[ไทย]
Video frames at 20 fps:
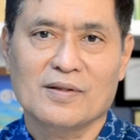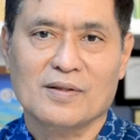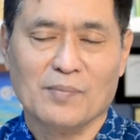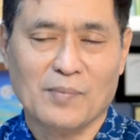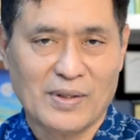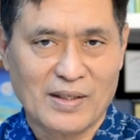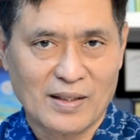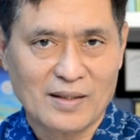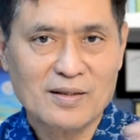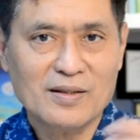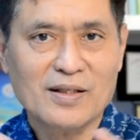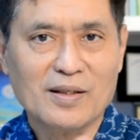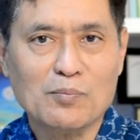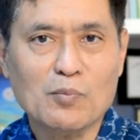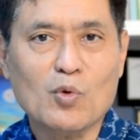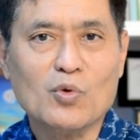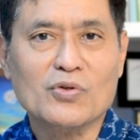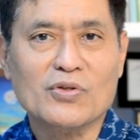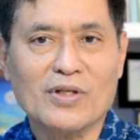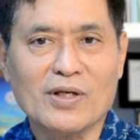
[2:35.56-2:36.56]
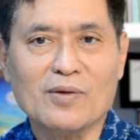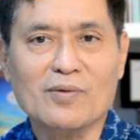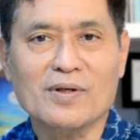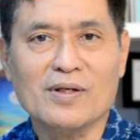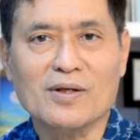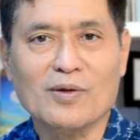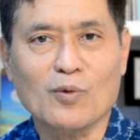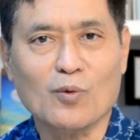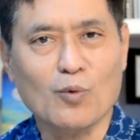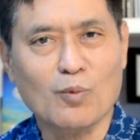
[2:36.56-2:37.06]
สมัยนั้นเขาเรียกบุกเชล
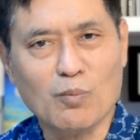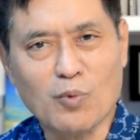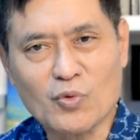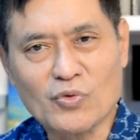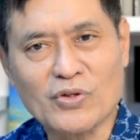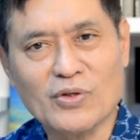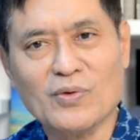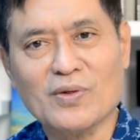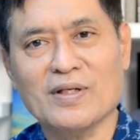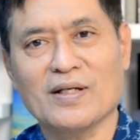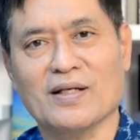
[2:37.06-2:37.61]
นะฮะโอ้บุกเชลข